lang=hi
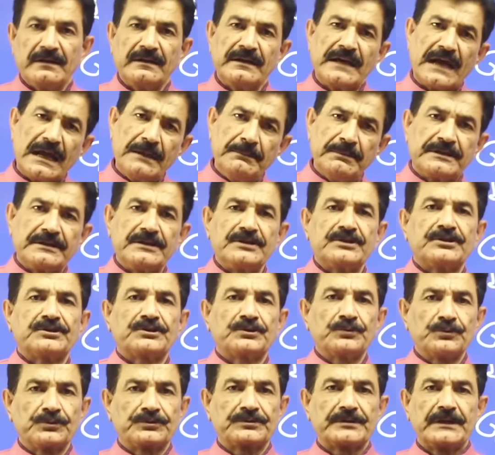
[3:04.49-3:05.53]
डायबिटीज
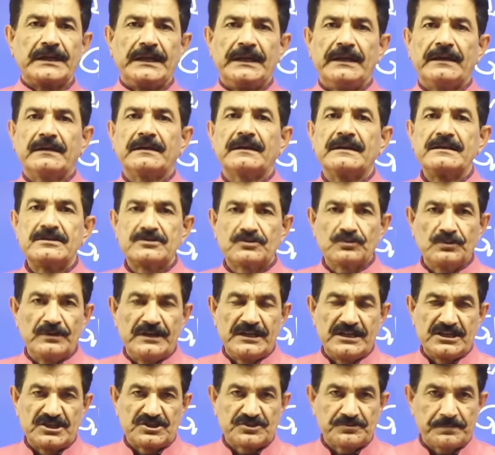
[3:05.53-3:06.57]
टू से लेकर
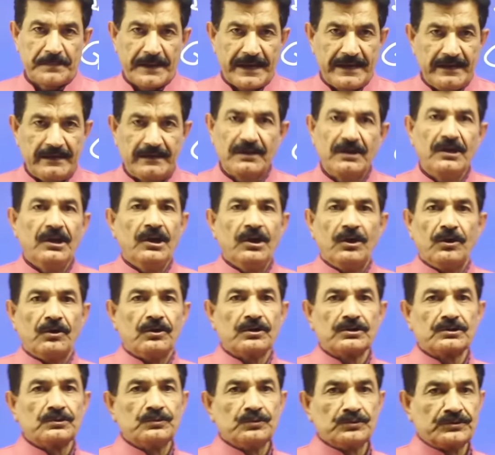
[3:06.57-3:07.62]
इंसुलिन स्पाइक
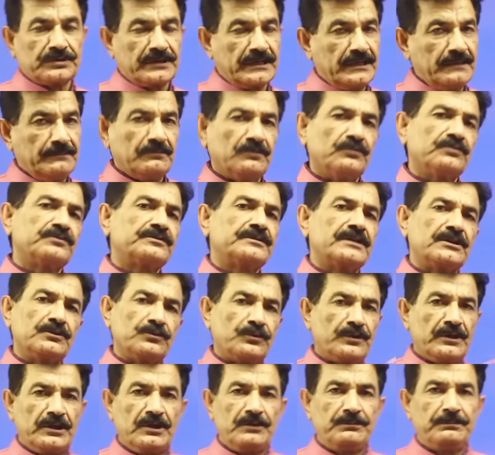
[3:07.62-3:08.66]
और दूसरी उससे
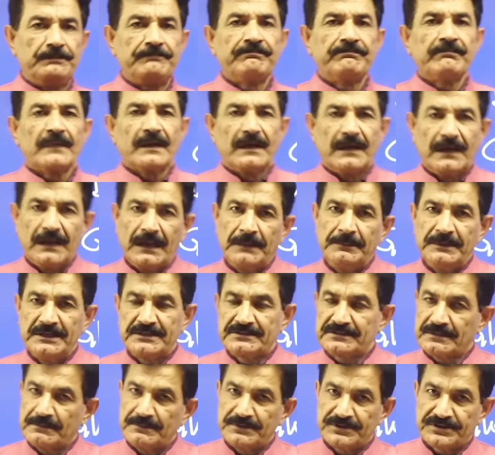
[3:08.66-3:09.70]
जुड़ी आई मीन
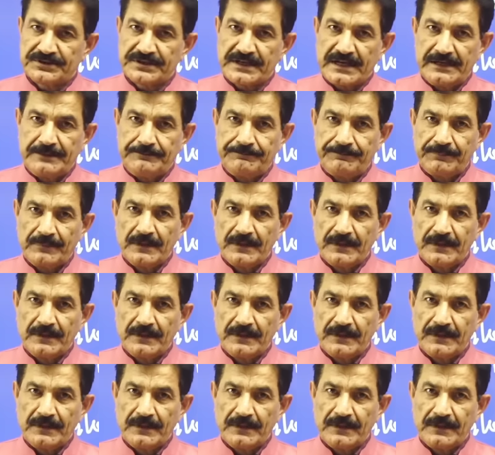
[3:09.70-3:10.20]
समस्याएं